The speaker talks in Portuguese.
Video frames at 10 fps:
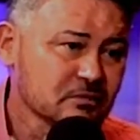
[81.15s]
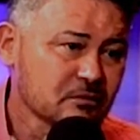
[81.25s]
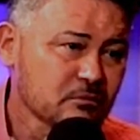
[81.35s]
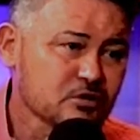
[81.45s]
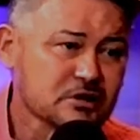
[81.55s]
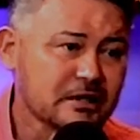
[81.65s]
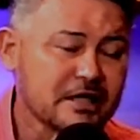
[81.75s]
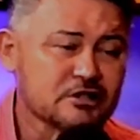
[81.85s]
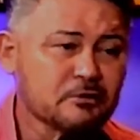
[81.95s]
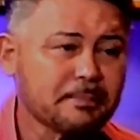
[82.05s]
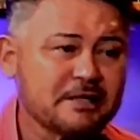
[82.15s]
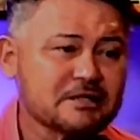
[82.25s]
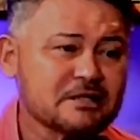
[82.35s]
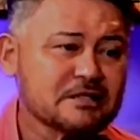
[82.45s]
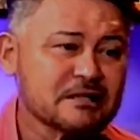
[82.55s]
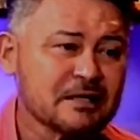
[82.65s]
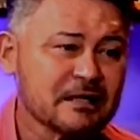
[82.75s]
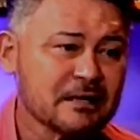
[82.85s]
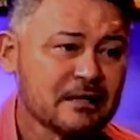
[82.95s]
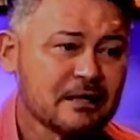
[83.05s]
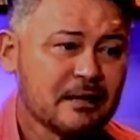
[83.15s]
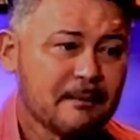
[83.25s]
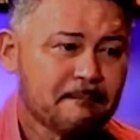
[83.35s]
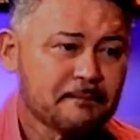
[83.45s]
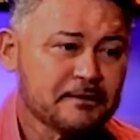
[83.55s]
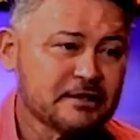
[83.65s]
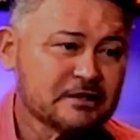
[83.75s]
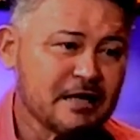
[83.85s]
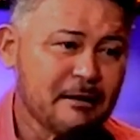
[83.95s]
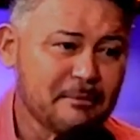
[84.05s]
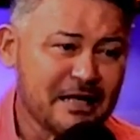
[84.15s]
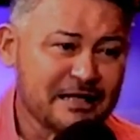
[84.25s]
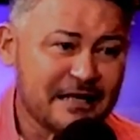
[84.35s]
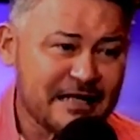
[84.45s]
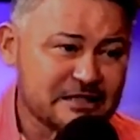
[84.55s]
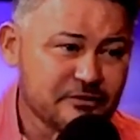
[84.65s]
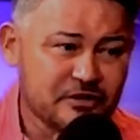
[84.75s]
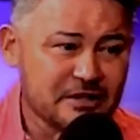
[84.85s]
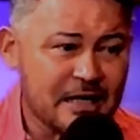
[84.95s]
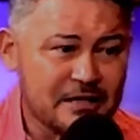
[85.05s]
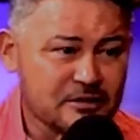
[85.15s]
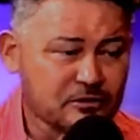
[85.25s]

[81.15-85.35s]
Meus clientes não precisam de ter a minha negatividade.